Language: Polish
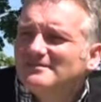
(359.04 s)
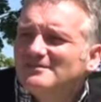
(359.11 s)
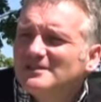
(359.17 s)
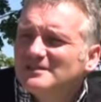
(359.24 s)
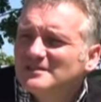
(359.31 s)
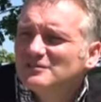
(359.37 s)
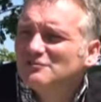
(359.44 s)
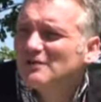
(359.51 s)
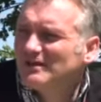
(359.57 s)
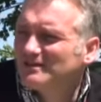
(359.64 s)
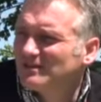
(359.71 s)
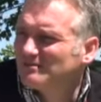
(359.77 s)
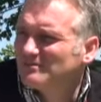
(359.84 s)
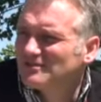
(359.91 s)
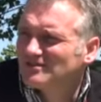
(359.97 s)
nie
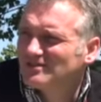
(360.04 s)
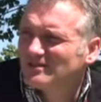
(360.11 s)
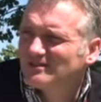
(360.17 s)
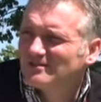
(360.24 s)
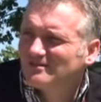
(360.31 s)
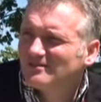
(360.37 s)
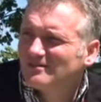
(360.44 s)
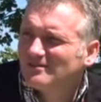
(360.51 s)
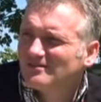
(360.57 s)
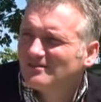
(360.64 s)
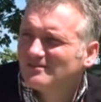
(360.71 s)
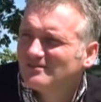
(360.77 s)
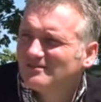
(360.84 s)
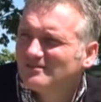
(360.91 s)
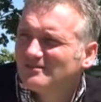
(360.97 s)
skłaniam się
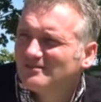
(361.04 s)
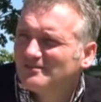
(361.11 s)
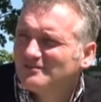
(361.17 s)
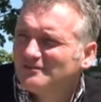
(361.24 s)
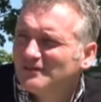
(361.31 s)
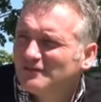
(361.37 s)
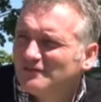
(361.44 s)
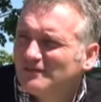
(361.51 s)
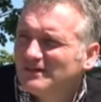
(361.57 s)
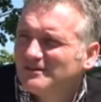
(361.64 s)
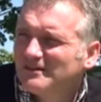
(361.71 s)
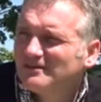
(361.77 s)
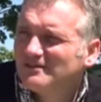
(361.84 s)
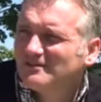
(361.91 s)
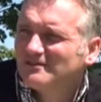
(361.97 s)
do
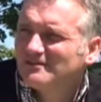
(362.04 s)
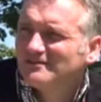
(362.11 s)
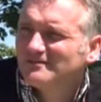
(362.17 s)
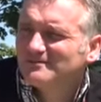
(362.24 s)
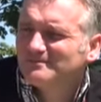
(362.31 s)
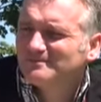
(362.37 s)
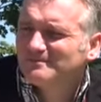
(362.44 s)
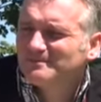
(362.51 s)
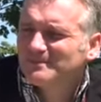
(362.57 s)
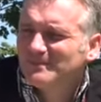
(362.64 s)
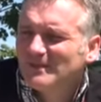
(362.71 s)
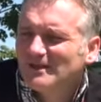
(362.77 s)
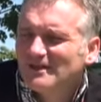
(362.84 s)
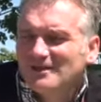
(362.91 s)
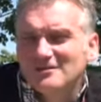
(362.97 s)
ferowania,
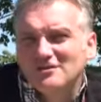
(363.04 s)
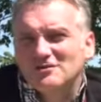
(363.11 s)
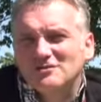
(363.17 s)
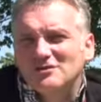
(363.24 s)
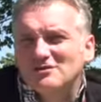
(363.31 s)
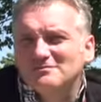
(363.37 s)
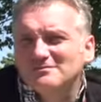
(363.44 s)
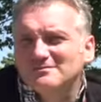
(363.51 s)
do, do